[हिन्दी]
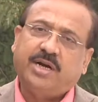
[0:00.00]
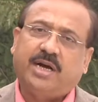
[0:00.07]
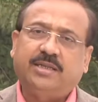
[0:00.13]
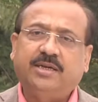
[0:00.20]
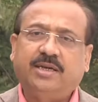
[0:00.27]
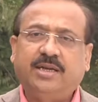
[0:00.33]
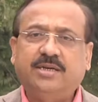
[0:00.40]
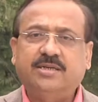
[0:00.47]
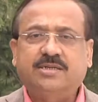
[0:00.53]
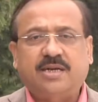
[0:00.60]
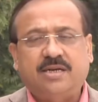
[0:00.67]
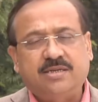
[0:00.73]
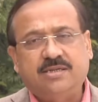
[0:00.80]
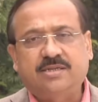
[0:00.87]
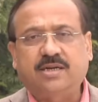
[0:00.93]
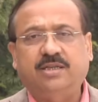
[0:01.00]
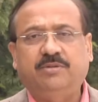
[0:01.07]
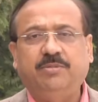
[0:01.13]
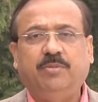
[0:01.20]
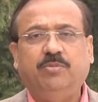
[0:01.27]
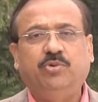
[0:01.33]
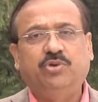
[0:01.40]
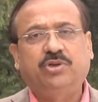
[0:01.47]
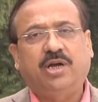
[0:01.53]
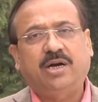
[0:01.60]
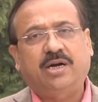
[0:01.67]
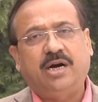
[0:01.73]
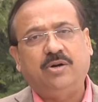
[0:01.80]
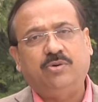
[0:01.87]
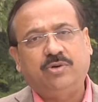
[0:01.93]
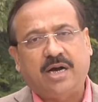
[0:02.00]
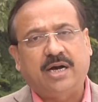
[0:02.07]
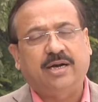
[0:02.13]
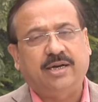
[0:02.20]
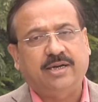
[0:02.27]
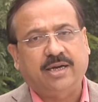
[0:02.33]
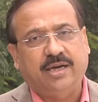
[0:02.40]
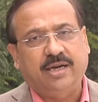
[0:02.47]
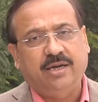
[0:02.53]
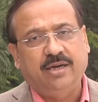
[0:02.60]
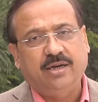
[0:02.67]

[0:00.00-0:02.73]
गांधी ने संसद में मुद्रा कांड उठा करके